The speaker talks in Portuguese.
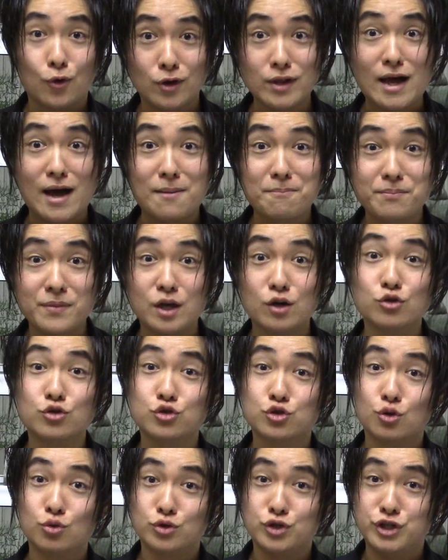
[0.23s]
Olá, eu
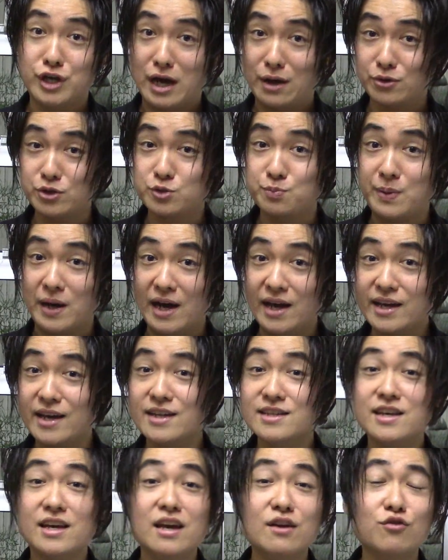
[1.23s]
sou o Thiago
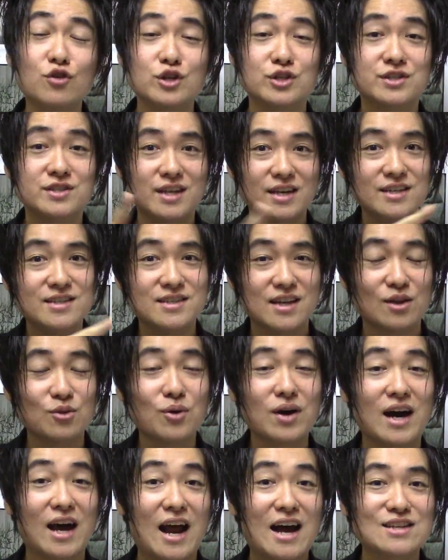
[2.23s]
Spiker e você está
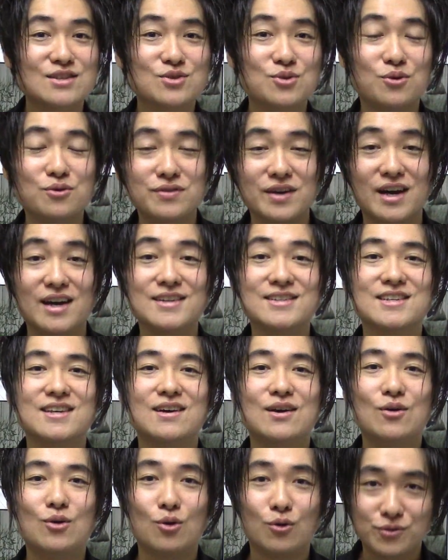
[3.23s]
no Crass
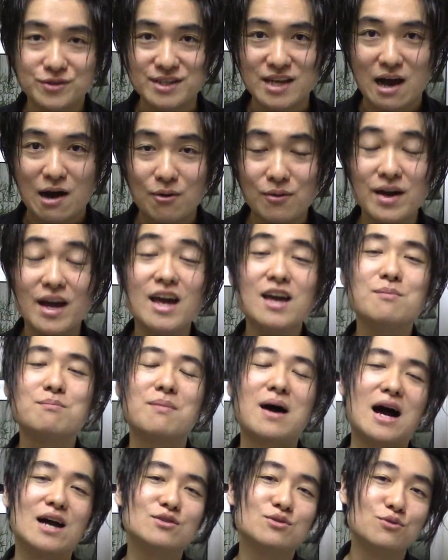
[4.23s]
Conversa oficial em
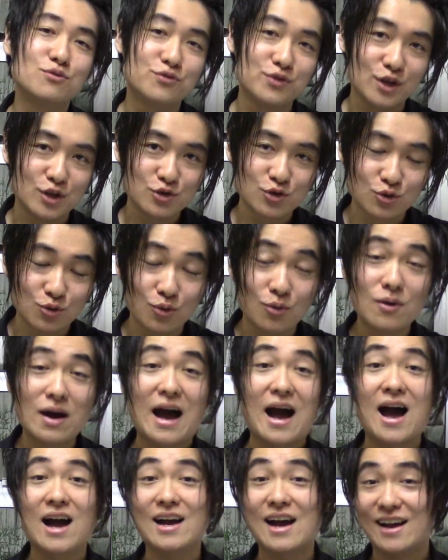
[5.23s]
mais um vídeo do
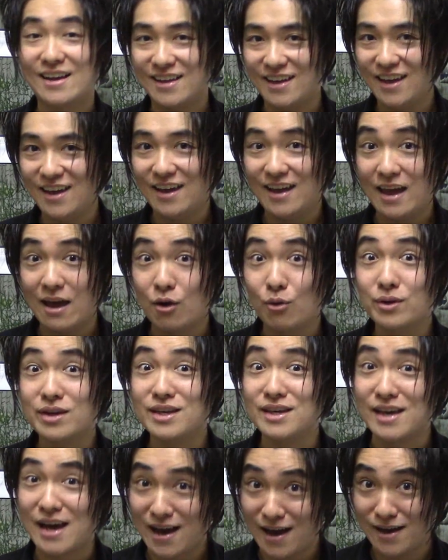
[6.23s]
HQ é o
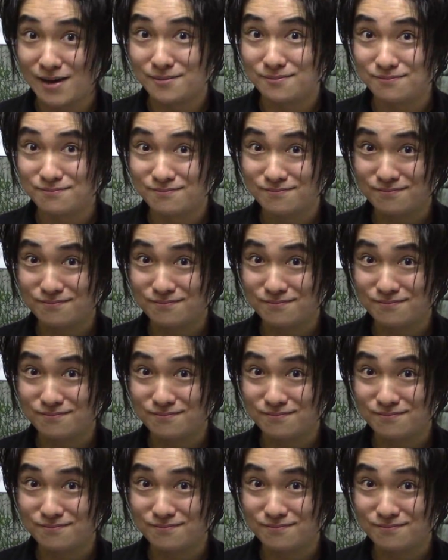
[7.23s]
que há.